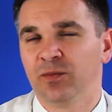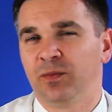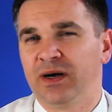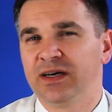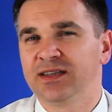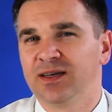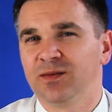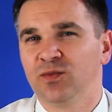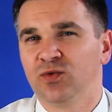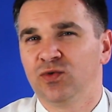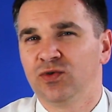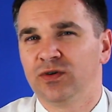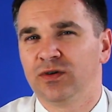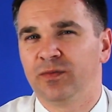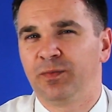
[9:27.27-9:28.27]

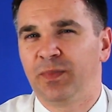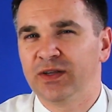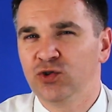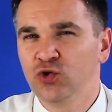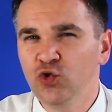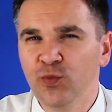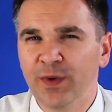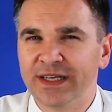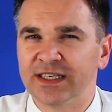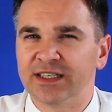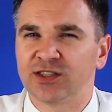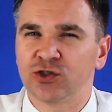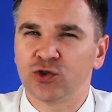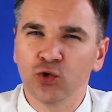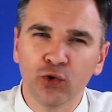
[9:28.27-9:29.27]
Поэтому подумайте,
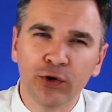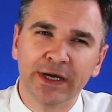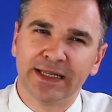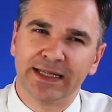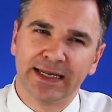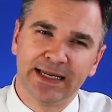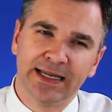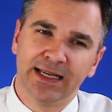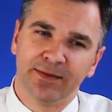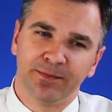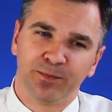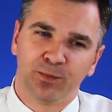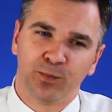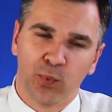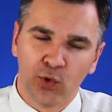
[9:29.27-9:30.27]
стоит
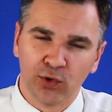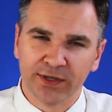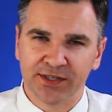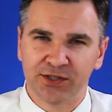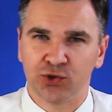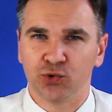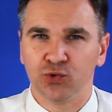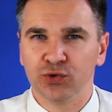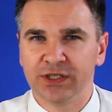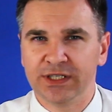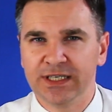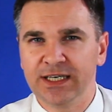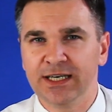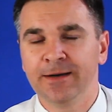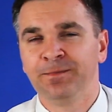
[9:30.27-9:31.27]
ли полностью
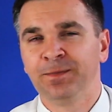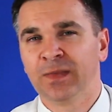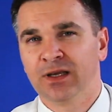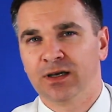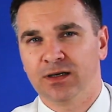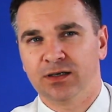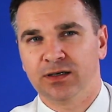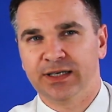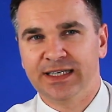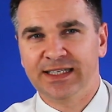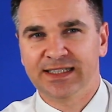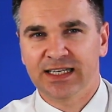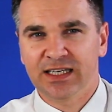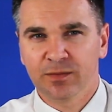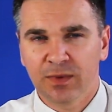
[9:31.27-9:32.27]
уйти э, и
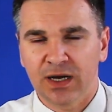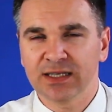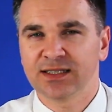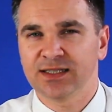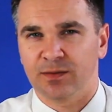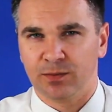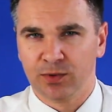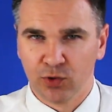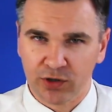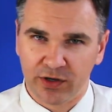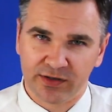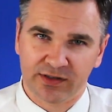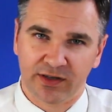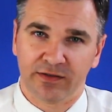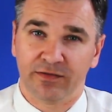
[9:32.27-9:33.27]
заниматься
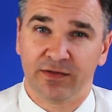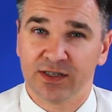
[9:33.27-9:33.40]
блогерством.